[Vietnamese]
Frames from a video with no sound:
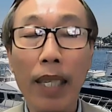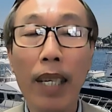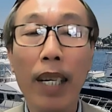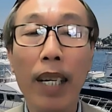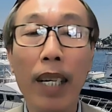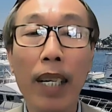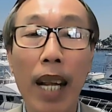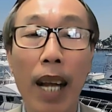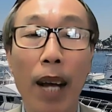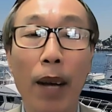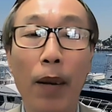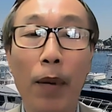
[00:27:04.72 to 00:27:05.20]
như
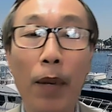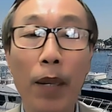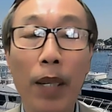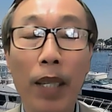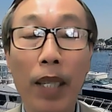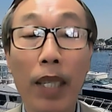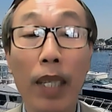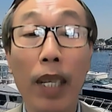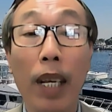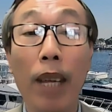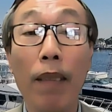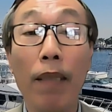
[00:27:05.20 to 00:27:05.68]
thế nào
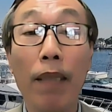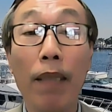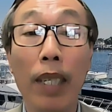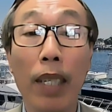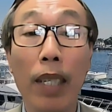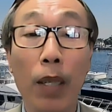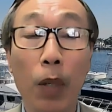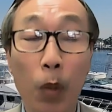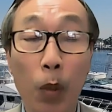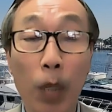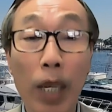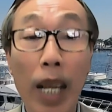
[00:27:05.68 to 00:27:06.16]
tại vì
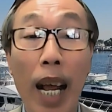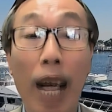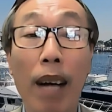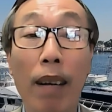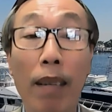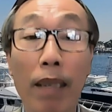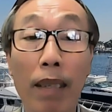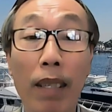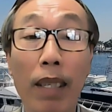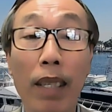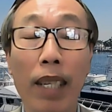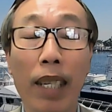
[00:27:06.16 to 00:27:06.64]
dù
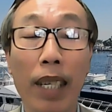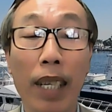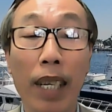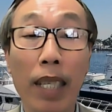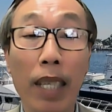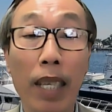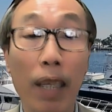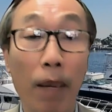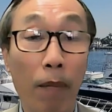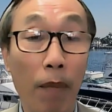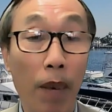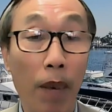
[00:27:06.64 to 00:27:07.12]
sao thì cái
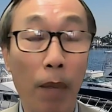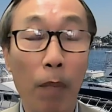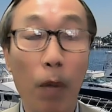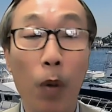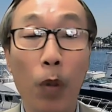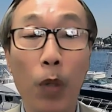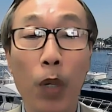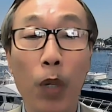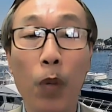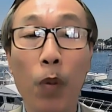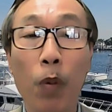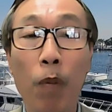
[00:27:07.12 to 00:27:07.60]
nhân vật
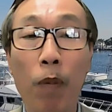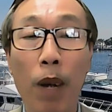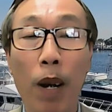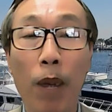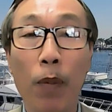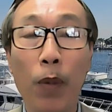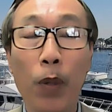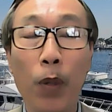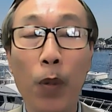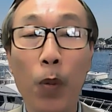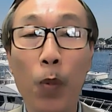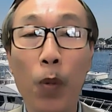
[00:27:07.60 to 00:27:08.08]
bộ trưởng quốc
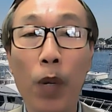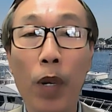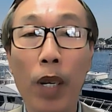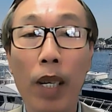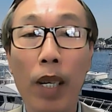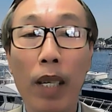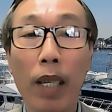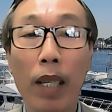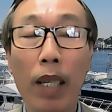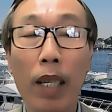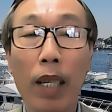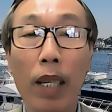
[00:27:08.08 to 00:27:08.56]
phòng của Trung Quốc
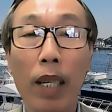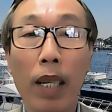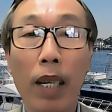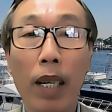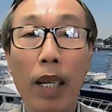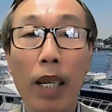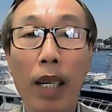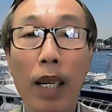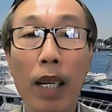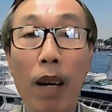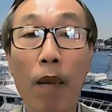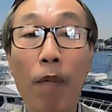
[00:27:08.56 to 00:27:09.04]

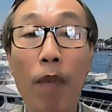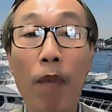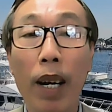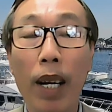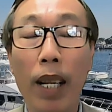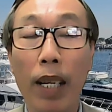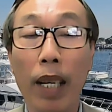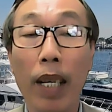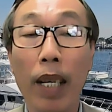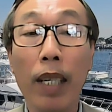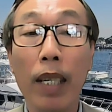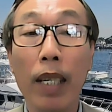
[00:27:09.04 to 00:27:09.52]
không phải
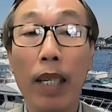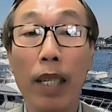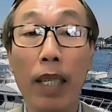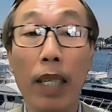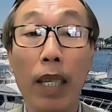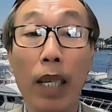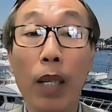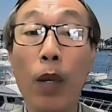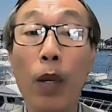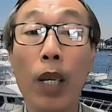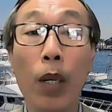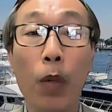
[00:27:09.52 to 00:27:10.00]
là cái người
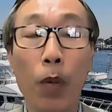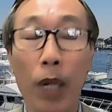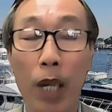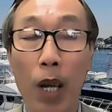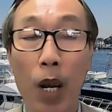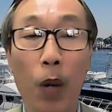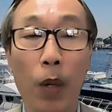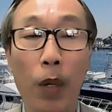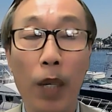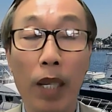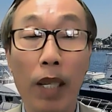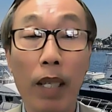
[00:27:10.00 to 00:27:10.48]
chỉ huy quân
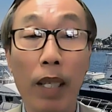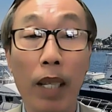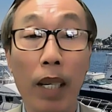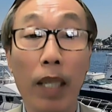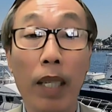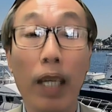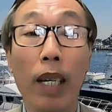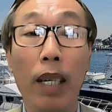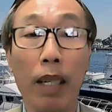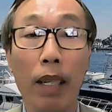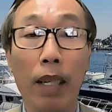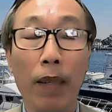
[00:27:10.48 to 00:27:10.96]
đội
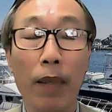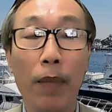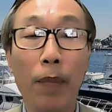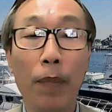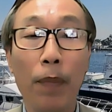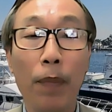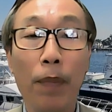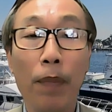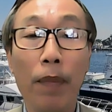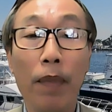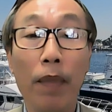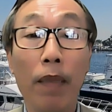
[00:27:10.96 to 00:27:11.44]
thực sự
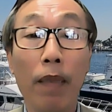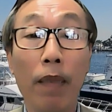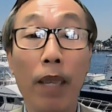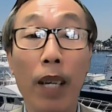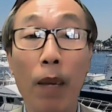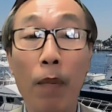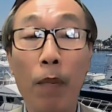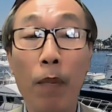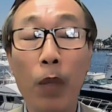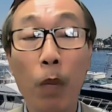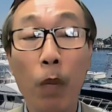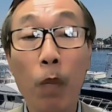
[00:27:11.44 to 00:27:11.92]
vì
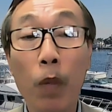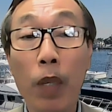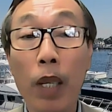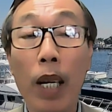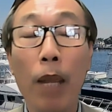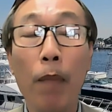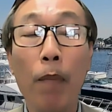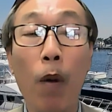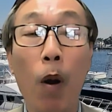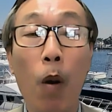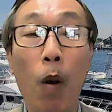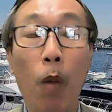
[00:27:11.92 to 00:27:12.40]
ông cũng chỉ
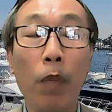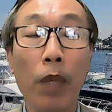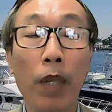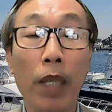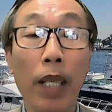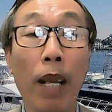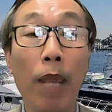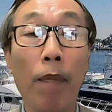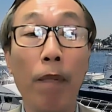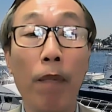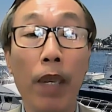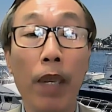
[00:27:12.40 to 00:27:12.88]
là một
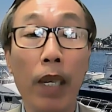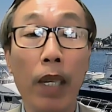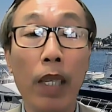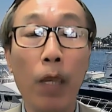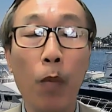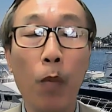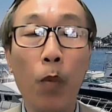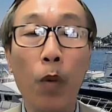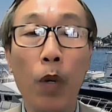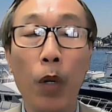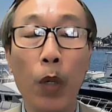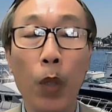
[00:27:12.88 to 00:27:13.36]
những thành viên
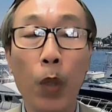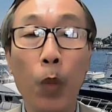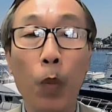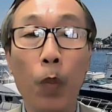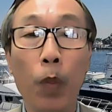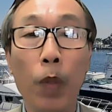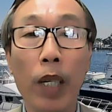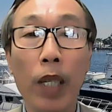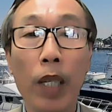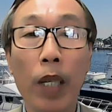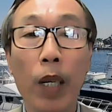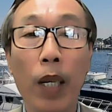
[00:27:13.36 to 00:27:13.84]
trong quân ủy
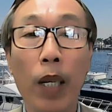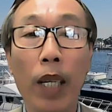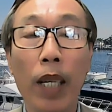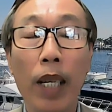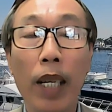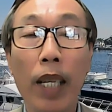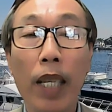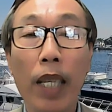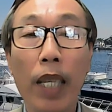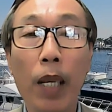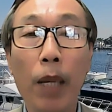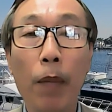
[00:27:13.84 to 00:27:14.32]
trung ương thôi
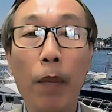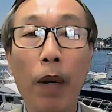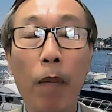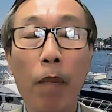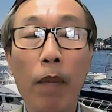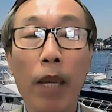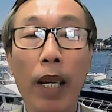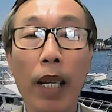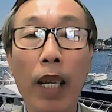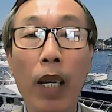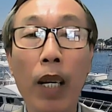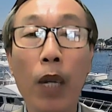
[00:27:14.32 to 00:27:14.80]
nhưng mà
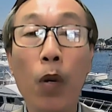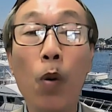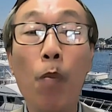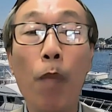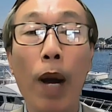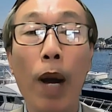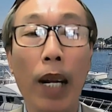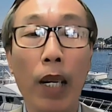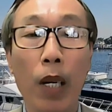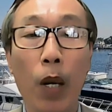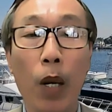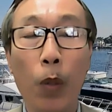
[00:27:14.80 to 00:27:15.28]
ông là cái khuôn
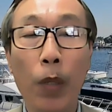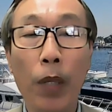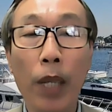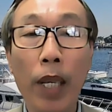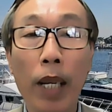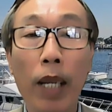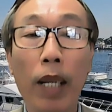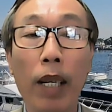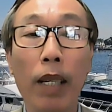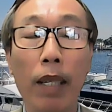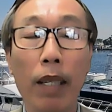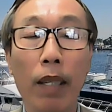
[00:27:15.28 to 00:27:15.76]
mặt nổi
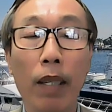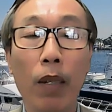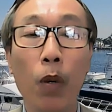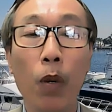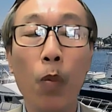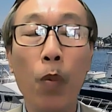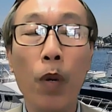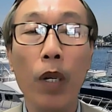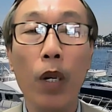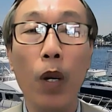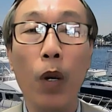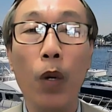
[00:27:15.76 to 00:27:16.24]
nhất
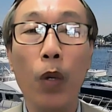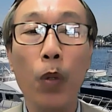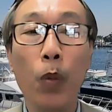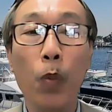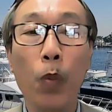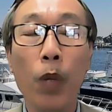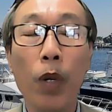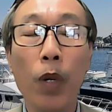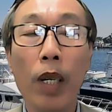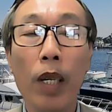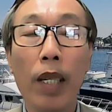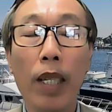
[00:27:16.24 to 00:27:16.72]
của quân đội
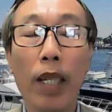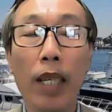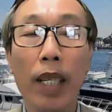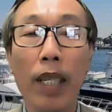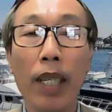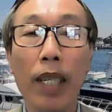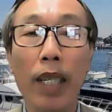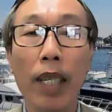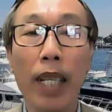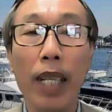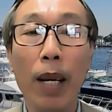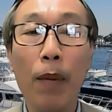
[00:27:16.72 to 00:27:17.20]
Trung Quốc cho
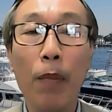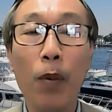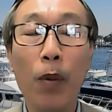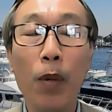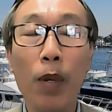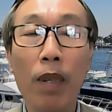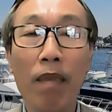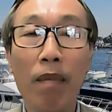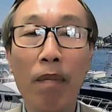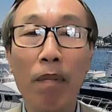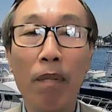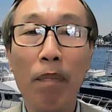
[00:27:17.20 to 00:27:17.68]
nên người ta
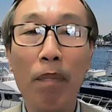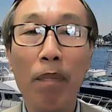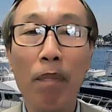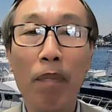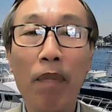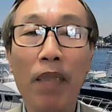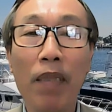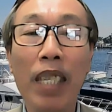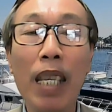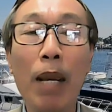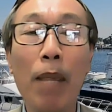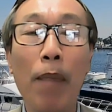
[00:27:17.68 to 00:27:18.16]
muốn
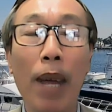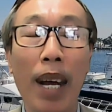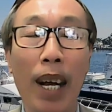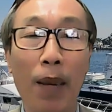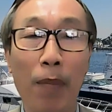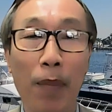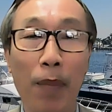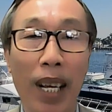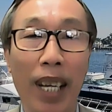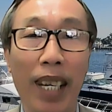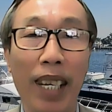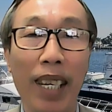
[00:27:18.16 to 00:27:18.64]
xem mặt
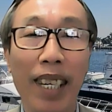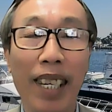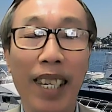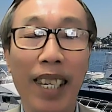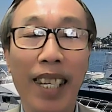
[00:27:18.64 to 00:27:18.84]
ông này